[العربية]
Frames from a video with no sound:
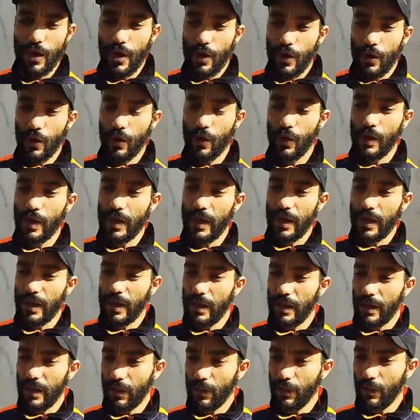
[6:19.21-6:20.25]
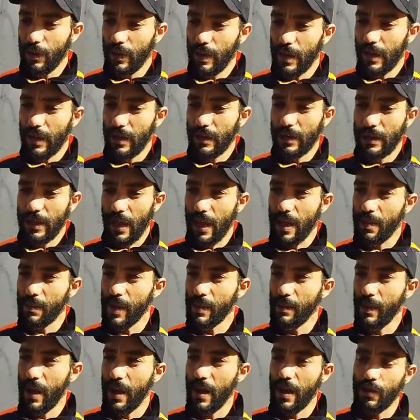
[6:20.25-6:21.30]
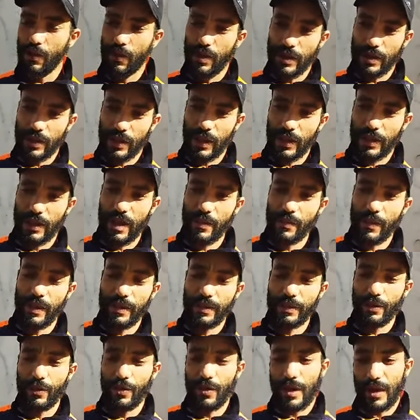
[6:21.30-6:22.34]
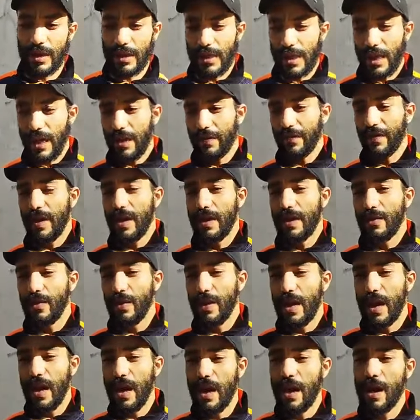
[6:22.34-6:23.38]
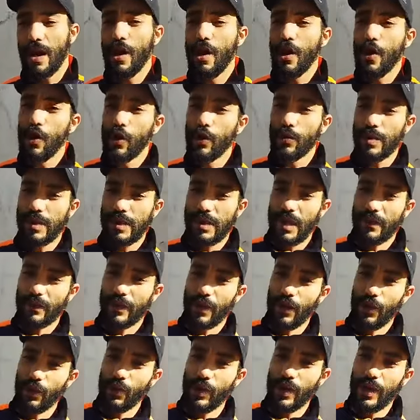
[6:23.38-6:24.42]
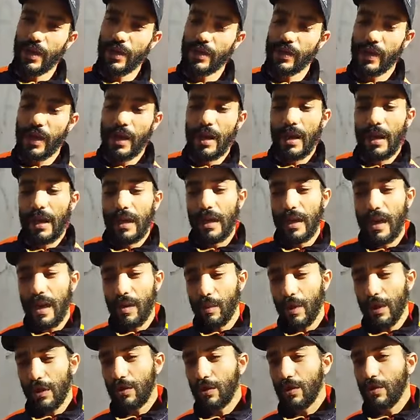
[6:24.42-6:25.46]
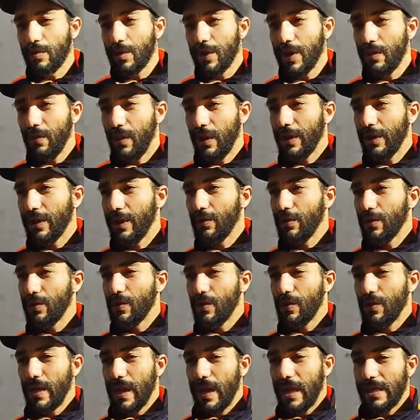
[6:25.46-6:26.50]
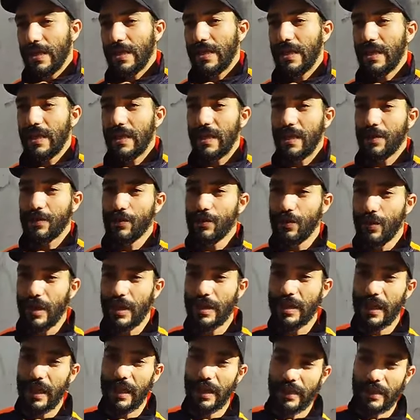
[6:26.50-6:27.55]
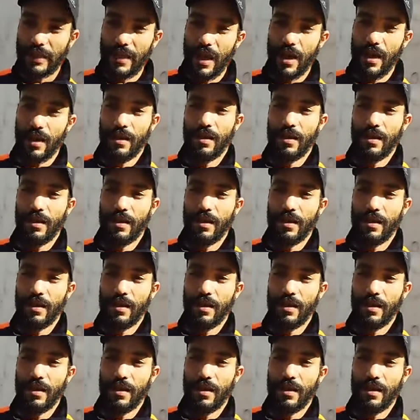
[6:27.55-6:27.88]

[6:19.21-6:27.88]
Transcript: واللي اللي, اللي كنتعامل معاه وكنتقدم عنده وكنتصارف انا وياه وبزاف د الحوايج الا بغيتو تمشيو عندي وتقولوا لي هذا السيد اشنو كيتقدى